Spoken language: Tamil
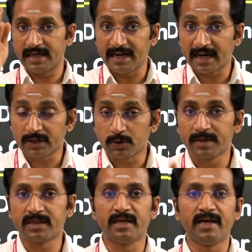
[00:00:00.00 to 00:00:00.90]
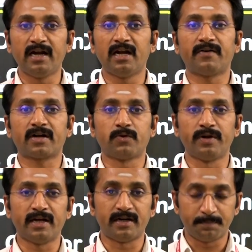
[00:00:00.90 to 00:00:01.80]
இல்லைனா இருபத்தி ஏழில்
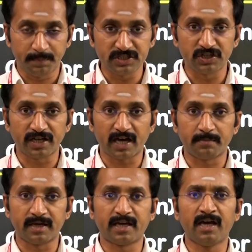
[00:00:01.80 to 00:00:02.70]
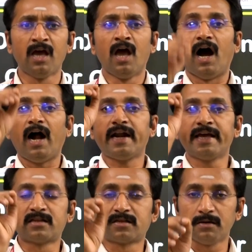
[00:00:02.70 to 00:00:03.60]
வரக்கூடிய பிஜிடிஆர்பிக்கு
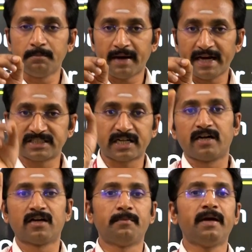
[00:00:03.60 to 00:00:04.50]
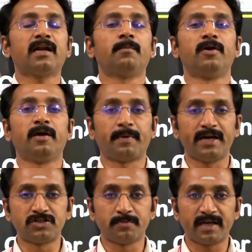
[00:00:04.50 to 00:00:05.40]
அனைத்து மேஜர்களுக்குமே நம்மளுடைய
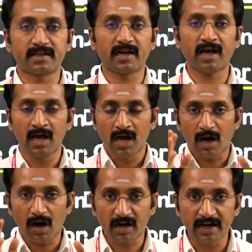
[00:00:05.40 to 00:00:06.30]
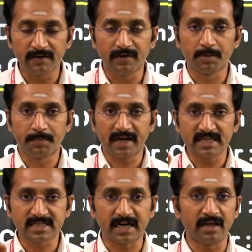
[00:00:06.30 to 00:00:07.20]
பயிற்சி மையத்தில் ஆன்லைன்
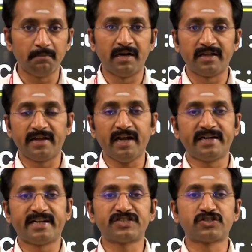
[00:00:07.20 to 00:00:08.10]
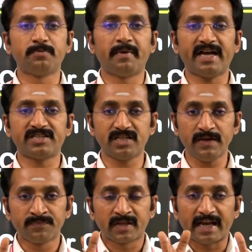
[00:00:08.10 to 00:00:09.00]
வகுப்புகள் ஸ்டடி மெட்டீரியல் டெஸ்ட் பேட்ச்
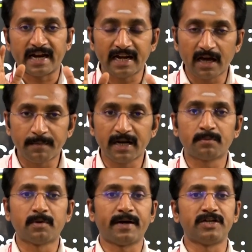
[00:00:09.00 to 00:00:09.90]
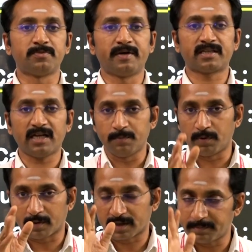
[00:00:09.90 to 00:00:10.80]
எல்லாமே நம்ம பயிற்சி மையத்தில்
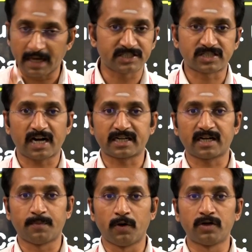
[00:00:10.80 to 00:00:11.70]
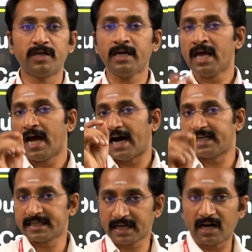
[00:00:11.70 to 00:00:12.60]
இப்போ பேட்ச் ஸ்டார்ட் ஆக போகுது
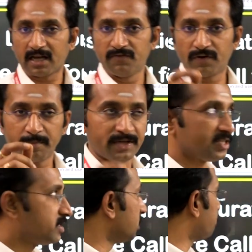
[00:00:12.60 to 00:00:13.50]
அதுக்கான இன்ஃபர்மேஷன்ஸ்